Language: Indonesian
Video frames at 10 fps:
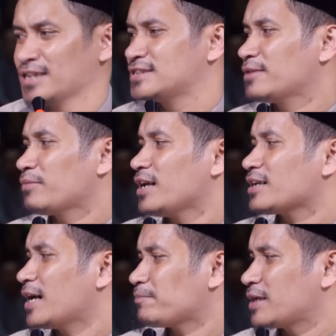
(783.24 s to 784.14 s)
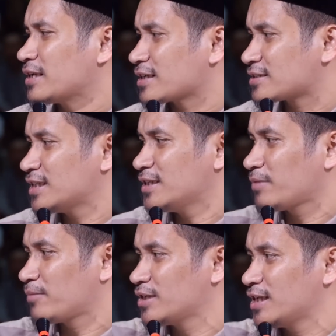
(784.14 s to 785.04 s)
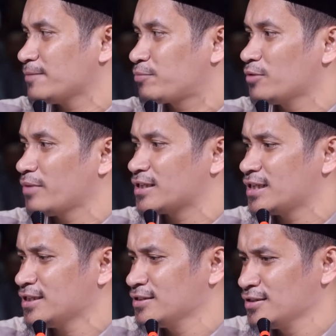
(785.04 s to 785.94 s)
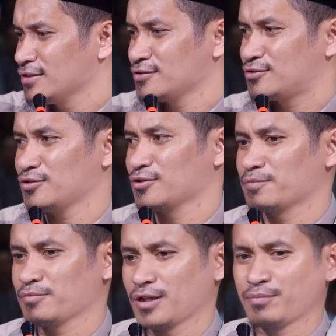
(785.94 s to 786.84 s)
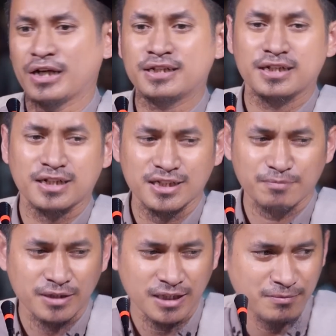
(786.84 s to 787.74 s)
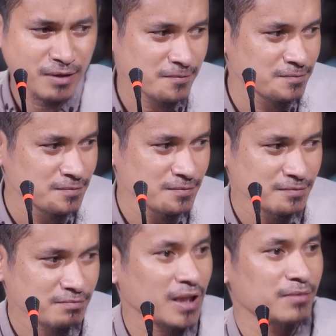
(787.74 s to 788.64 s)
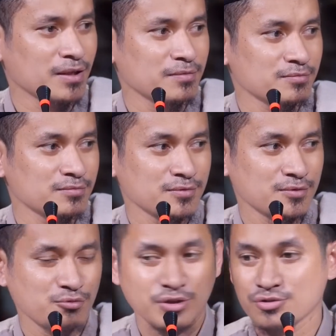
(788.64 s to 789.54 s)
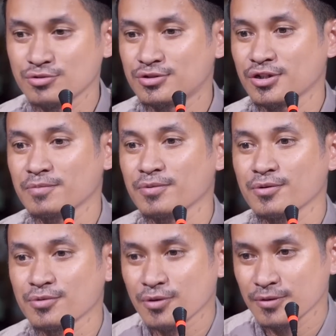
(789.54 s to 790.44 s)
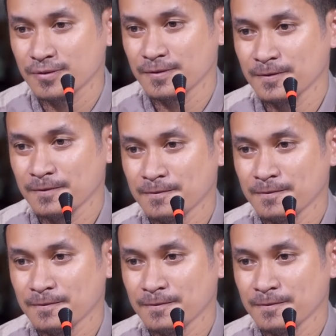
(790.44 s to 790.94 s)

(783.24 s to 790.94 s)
kan jamaah nggak pada ngerti imamnya ini belum mandi junub. Apa ada yang nanya pada imam? Pak Imam, wes suci apa urung?